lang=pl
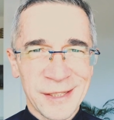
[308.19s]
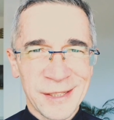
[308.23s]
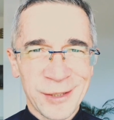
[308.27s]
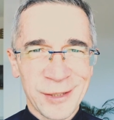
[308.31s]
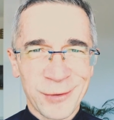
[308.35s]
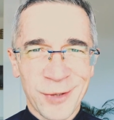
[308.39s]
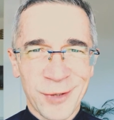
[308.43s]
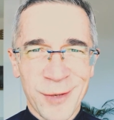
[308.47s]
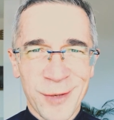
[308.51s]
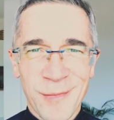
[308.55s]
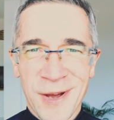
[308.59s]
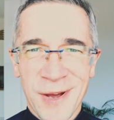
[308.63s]

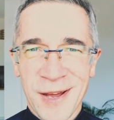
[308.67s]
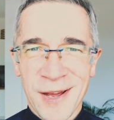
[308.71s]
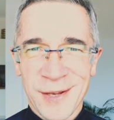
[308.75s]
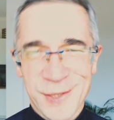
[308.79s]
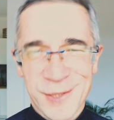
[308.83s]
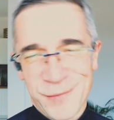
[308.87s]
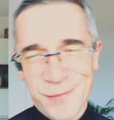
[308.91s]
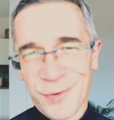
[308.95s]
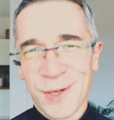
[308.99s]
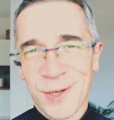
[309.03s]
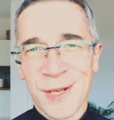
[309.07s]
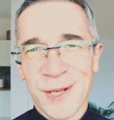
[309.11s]
który ma
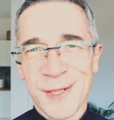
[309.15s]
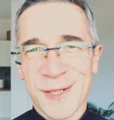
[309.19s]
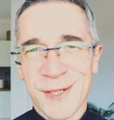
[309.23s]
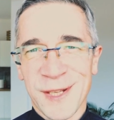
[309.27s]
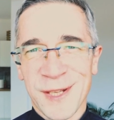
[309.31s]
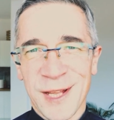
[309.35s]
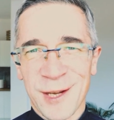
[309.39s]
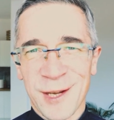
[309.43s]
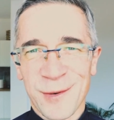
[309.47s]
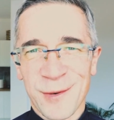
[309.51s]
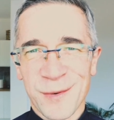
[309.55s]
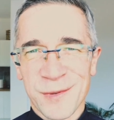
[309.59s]
swoje
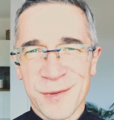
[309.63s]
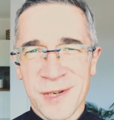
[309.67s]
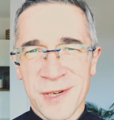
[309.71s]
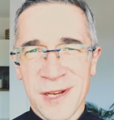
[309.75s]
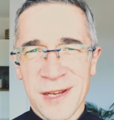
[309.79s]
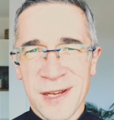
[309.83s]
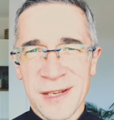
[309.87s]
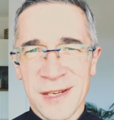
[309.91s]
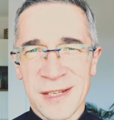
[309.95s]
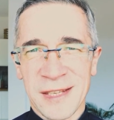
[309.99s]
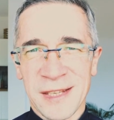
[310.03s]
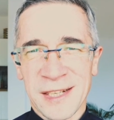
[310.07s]

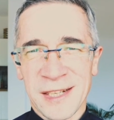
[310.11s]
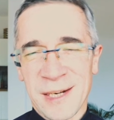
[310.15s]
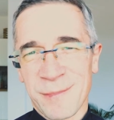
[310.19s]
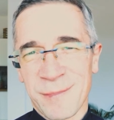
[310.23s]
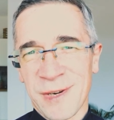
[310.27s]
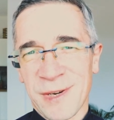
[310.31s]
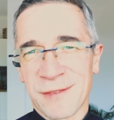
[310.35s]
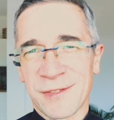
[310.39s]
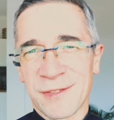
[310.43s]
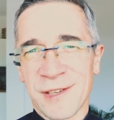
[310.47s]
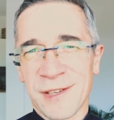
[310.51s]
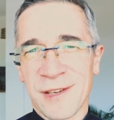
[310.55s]
scenariusze i tak
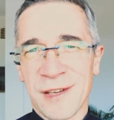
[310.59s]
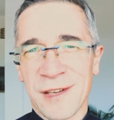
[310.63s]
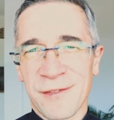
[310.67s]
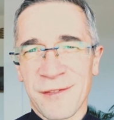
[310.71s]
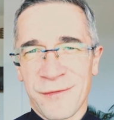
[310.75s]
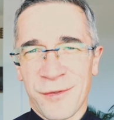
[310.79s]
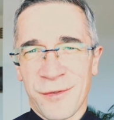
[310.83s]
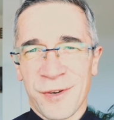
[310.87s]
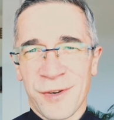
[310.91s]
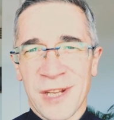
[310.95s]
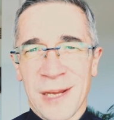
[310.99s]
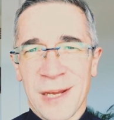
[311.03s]
naprawdę
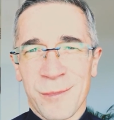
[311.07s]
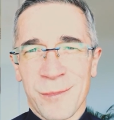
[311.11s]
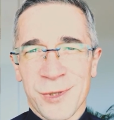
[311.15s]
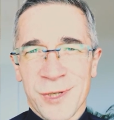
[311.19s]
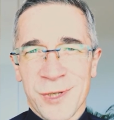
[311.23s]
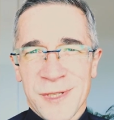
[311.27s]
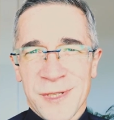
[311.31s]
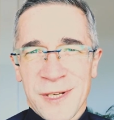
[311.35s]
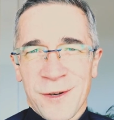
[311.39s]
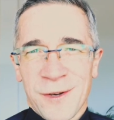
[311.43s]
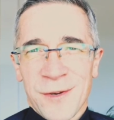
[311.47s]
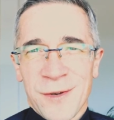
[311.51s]
wojna
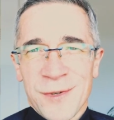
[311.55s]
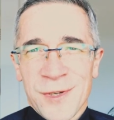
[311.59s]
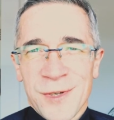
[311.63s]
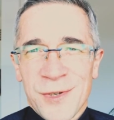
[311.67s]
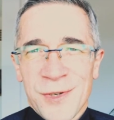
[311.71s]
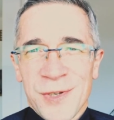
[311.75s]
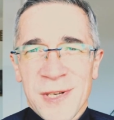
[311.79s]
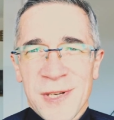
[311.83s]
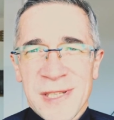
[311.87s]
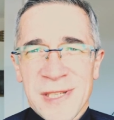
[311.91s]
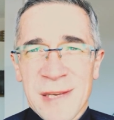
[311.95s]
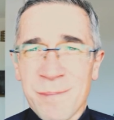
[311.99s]
może
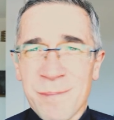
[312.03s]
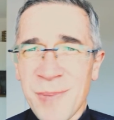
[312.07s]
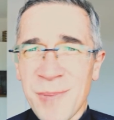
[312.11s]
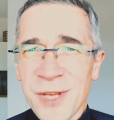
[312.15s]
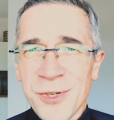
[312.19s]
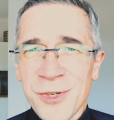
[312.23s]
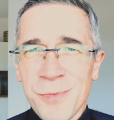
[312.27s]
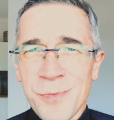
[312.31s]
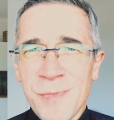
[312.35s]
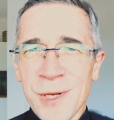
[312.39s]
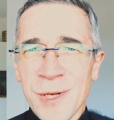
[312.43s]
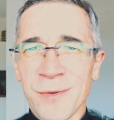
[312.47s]
zakończyć się za
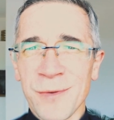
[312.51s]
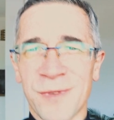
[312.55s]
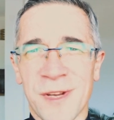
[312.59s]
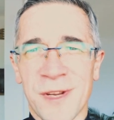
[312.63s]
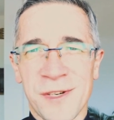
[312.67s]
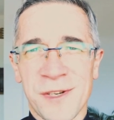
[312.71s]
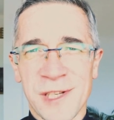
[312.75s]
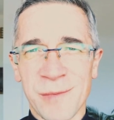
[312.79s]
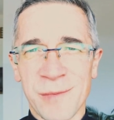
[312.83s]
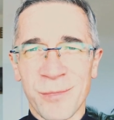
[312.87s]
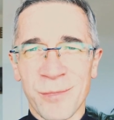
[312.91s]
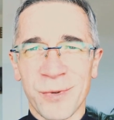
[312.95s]
5 minut,
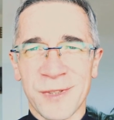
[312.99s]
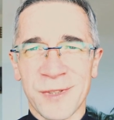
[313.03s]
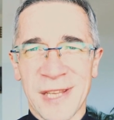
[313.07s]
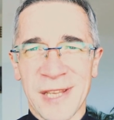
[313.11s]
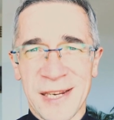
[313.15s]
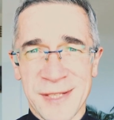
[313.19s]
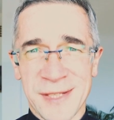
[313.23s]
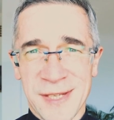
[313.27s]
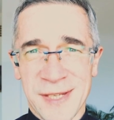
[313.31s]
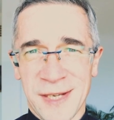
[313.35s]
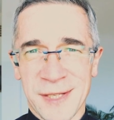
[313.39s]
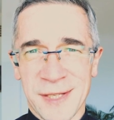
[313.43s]
jeśli Bóg
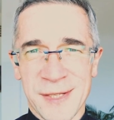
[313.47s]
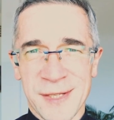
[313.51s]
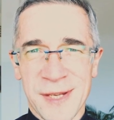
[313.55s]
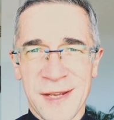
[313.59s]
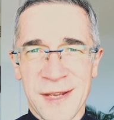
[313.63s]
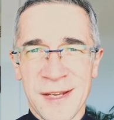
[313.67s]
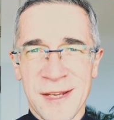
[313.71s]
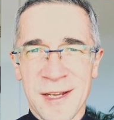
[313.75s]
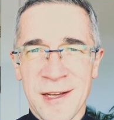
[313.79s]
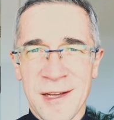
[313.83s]
tak zechce.